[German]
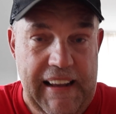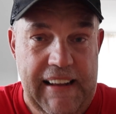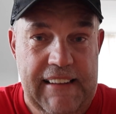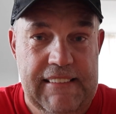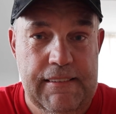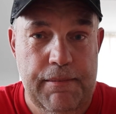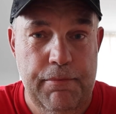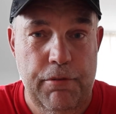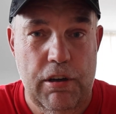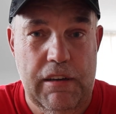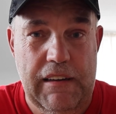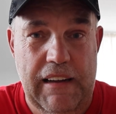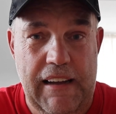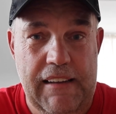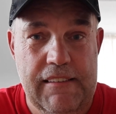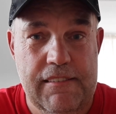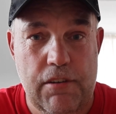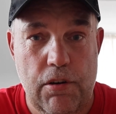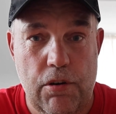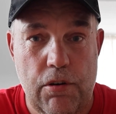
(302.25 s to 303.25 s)
Es wird
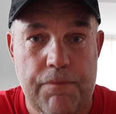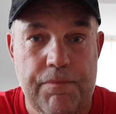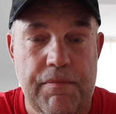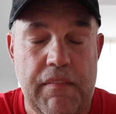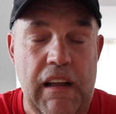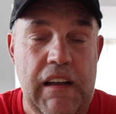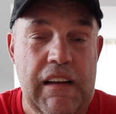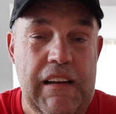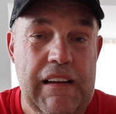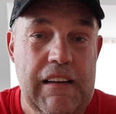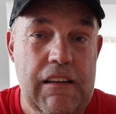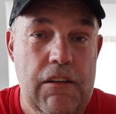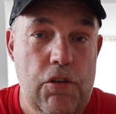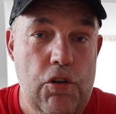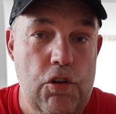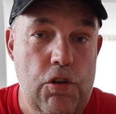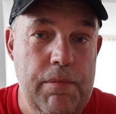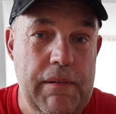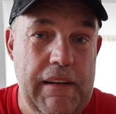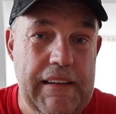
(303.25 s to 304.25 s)
also
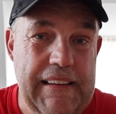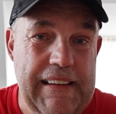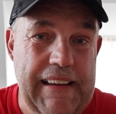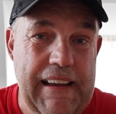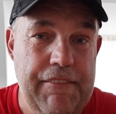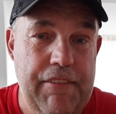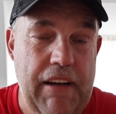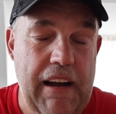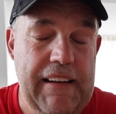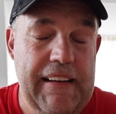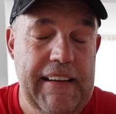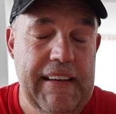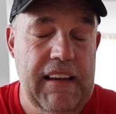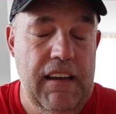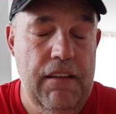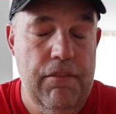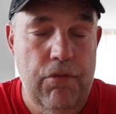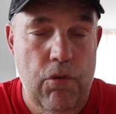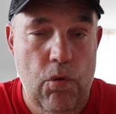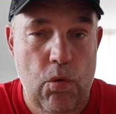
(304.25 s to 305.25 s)
über die
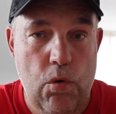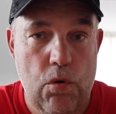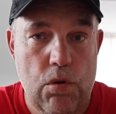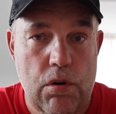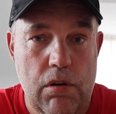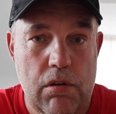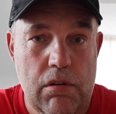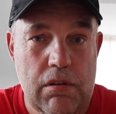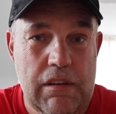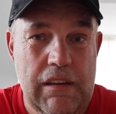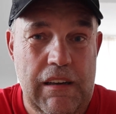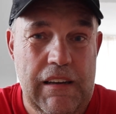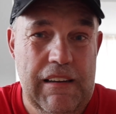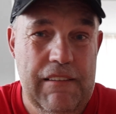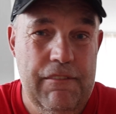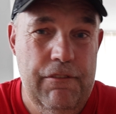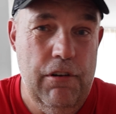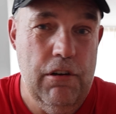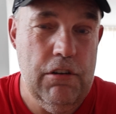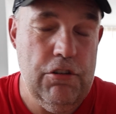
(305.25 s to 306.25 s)
jeweilige Wohnung
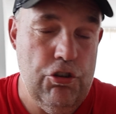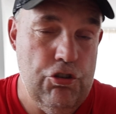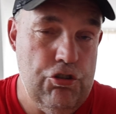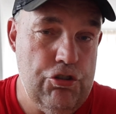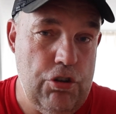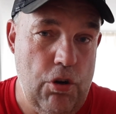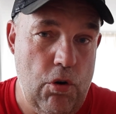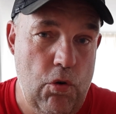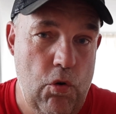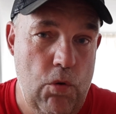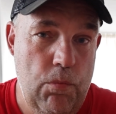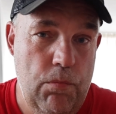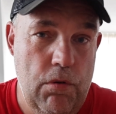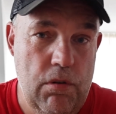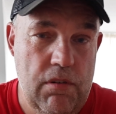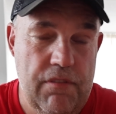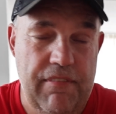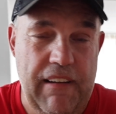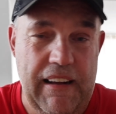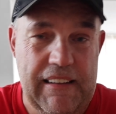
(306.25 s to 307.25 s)
wird Strom
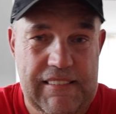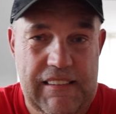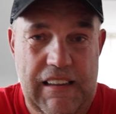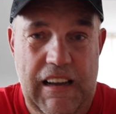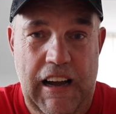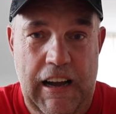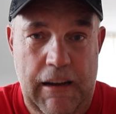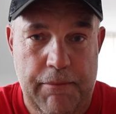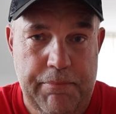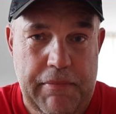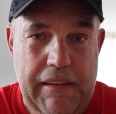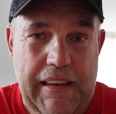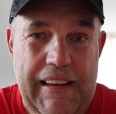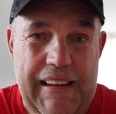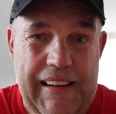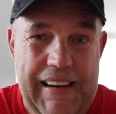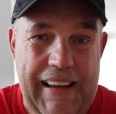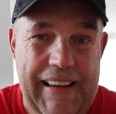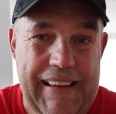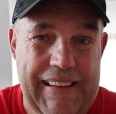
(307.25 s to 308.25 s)
und Wasser
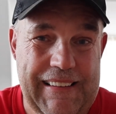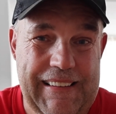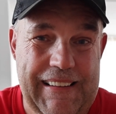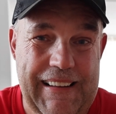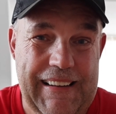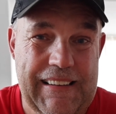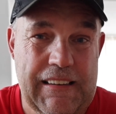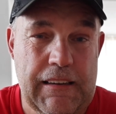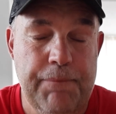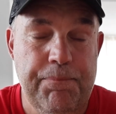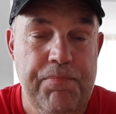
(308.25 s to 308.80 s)
abgerechnet.